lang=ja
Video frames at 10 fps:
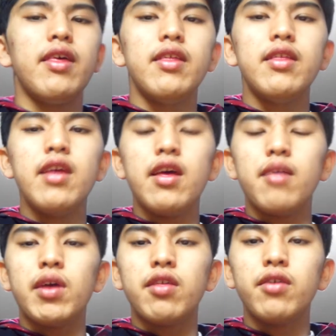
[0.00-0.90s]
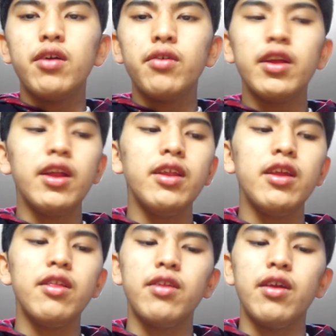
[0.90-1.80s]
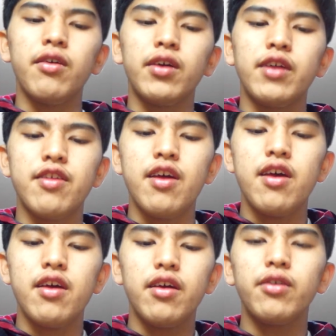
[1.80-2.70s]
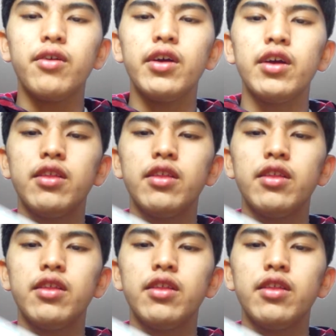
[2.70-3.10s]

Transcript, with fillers: で、まあ、それを記念にっていう感じで、これ買ってき